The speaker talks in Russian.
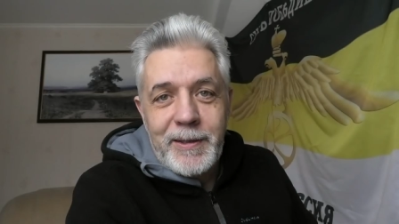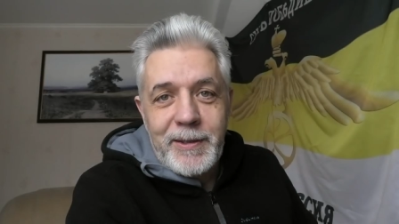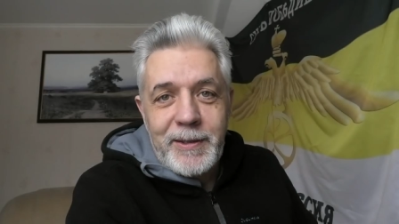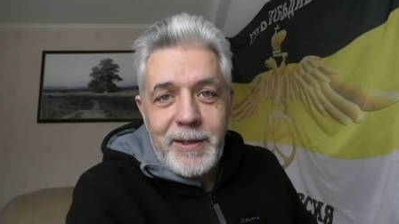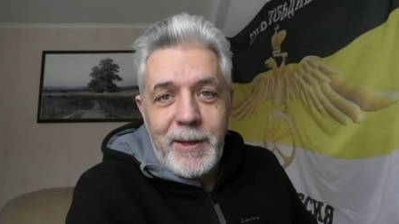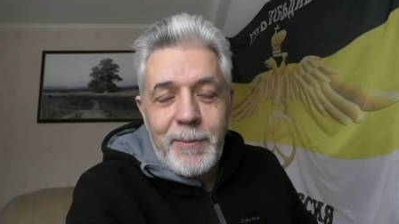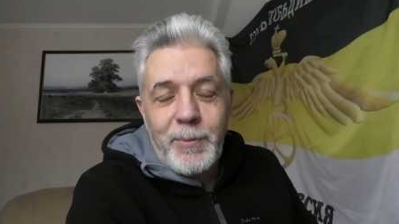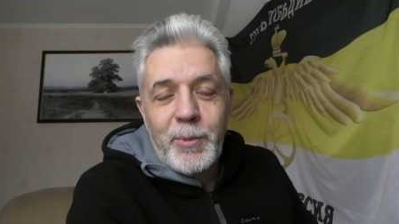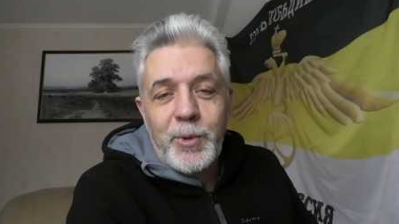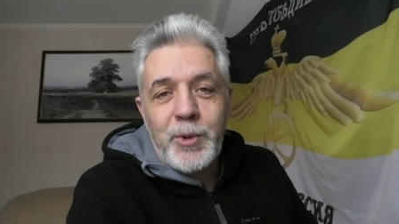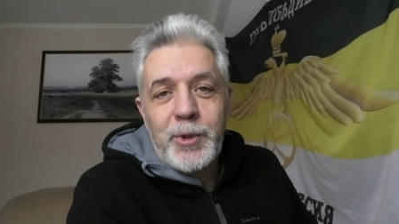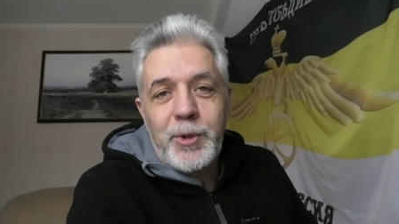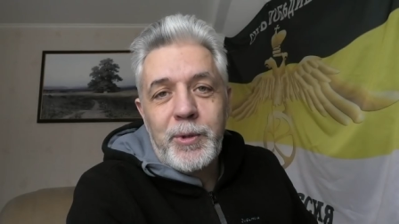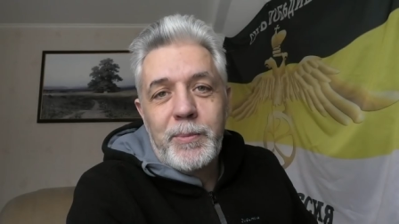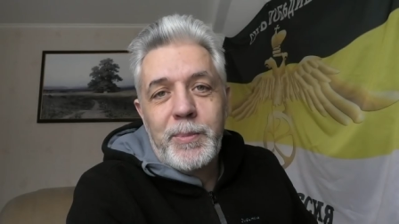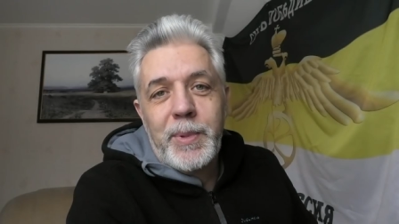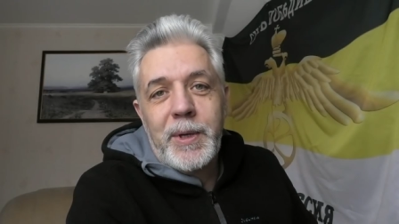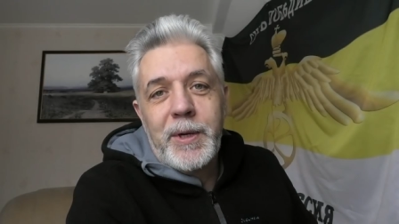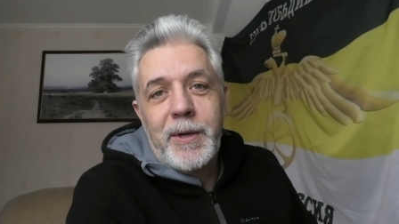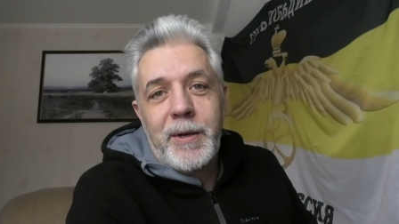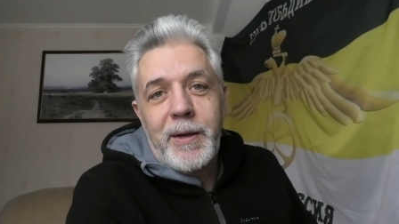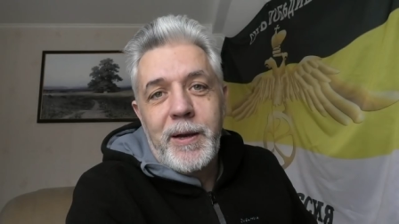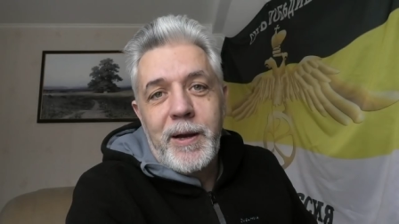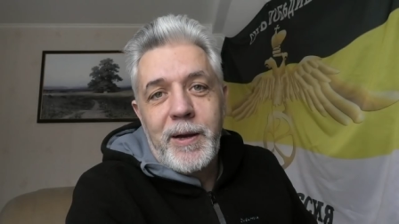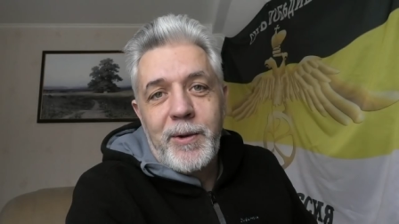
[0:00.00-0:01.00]
тому,
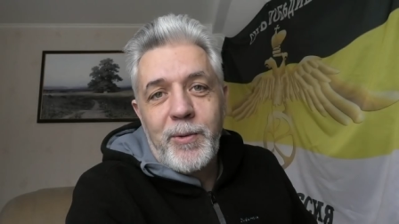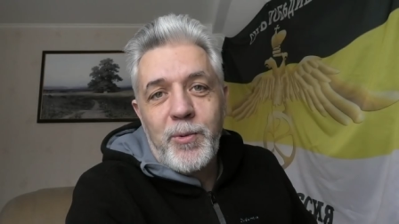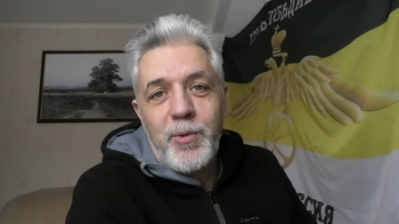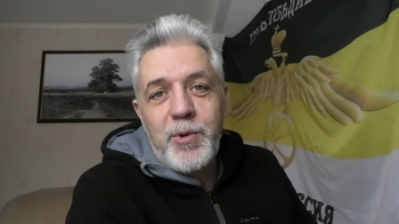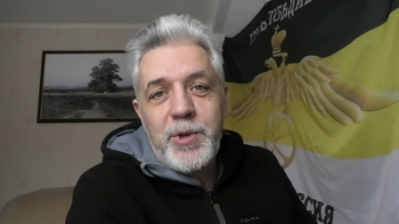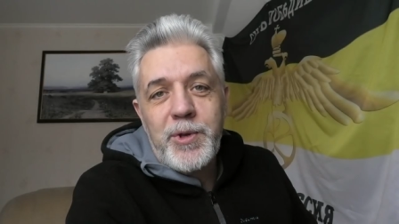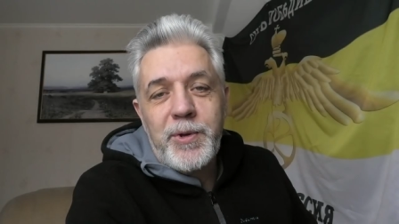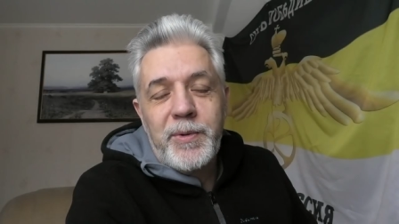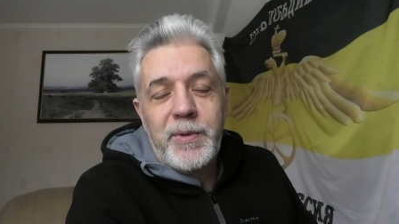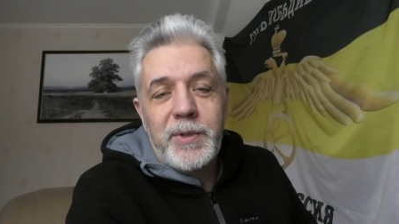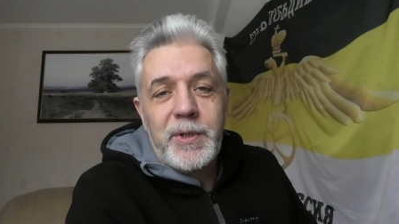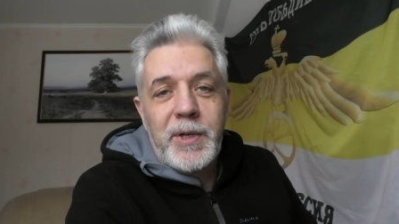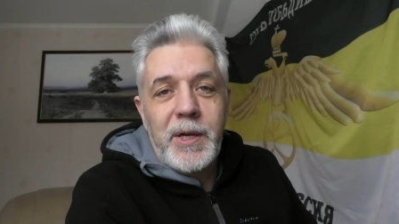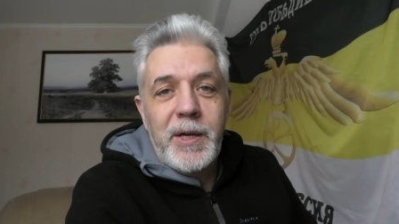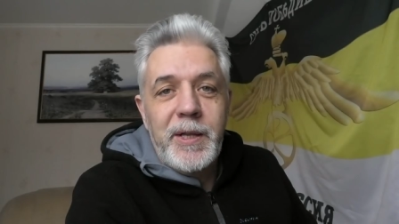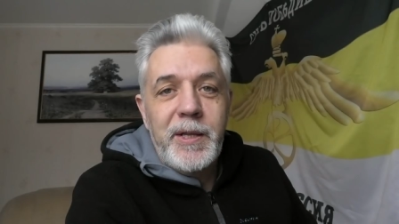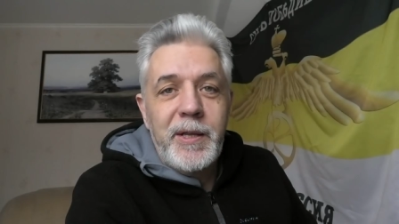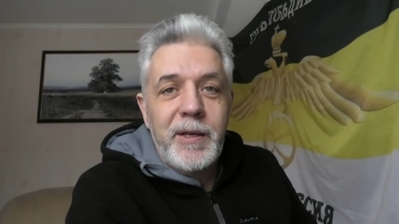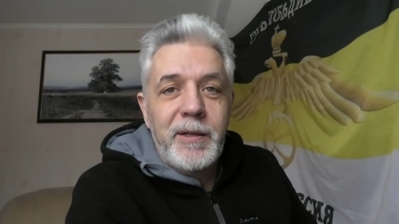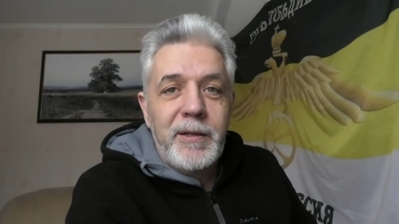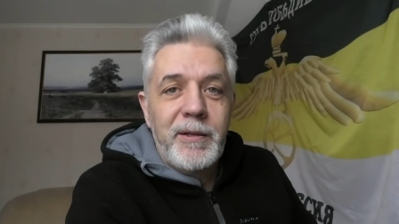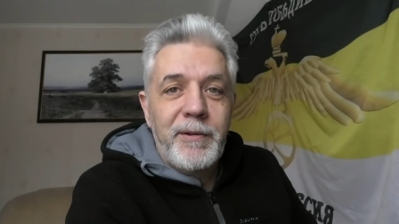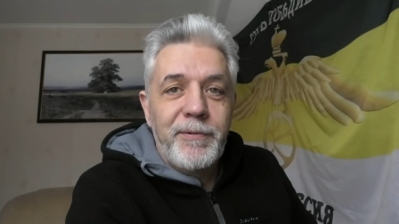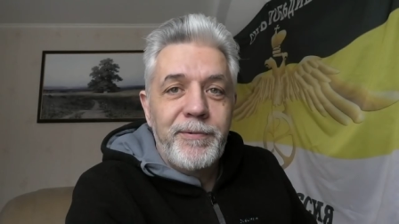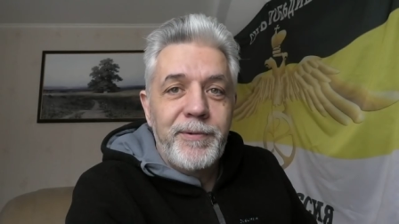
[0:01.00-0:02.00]
чтобы окучивать
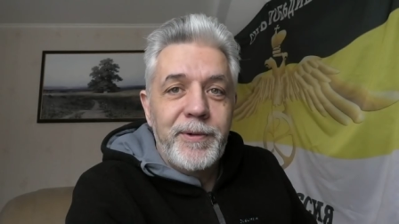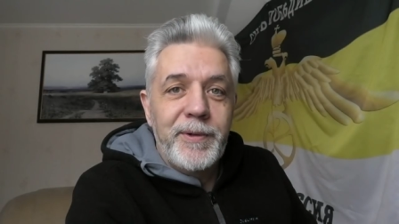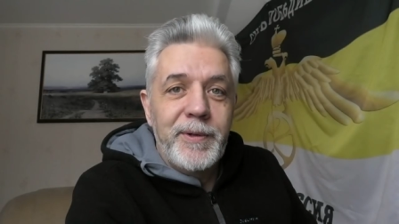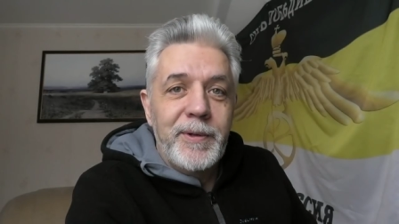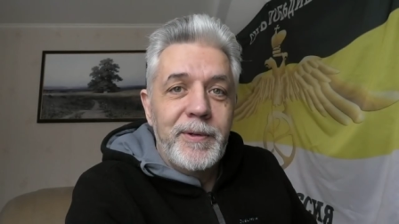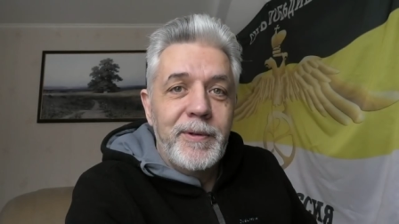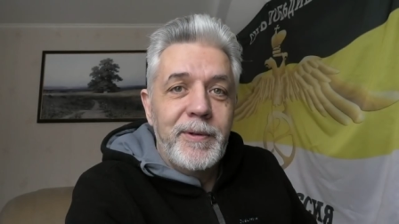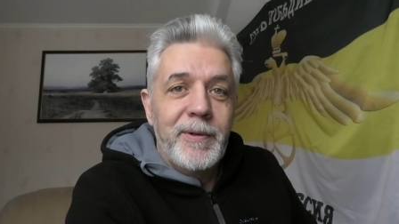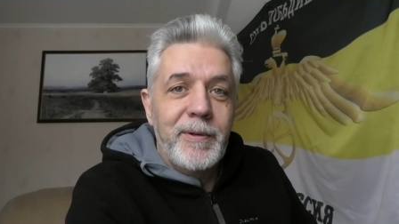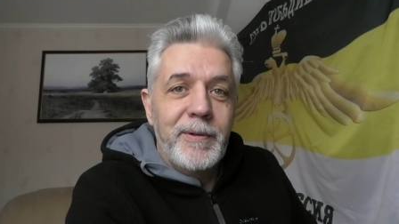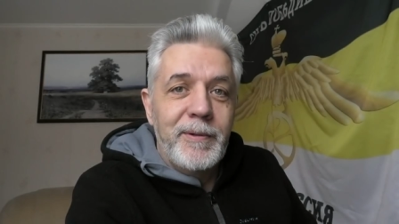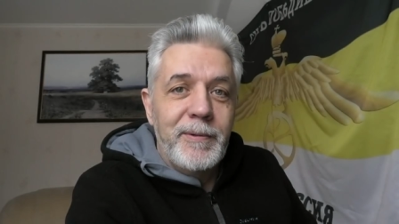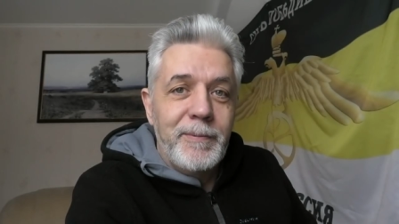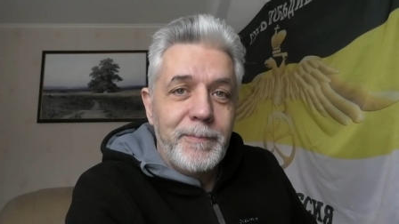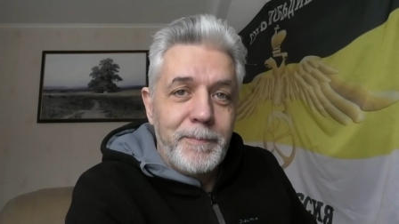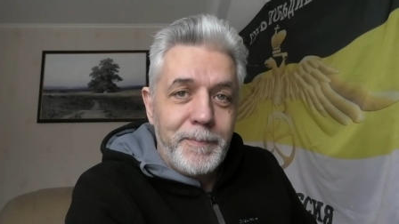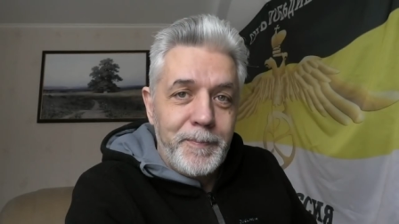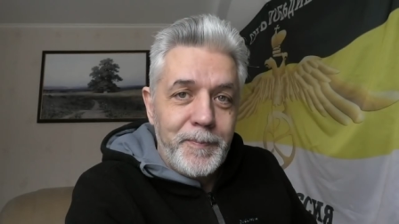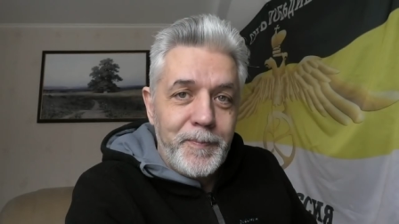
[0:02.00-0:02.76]
клиентов и